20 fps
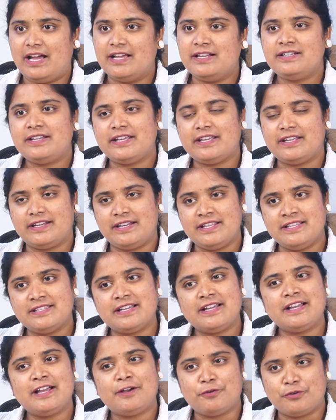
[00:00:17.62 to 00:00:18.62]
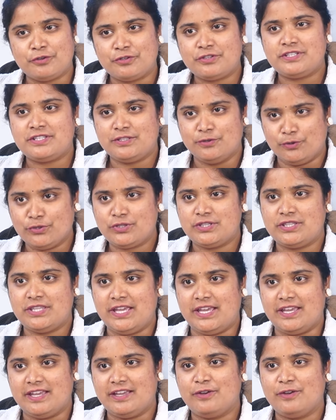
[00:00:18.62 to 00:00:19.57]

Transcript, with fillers: అంటే నిజంగా వస్తే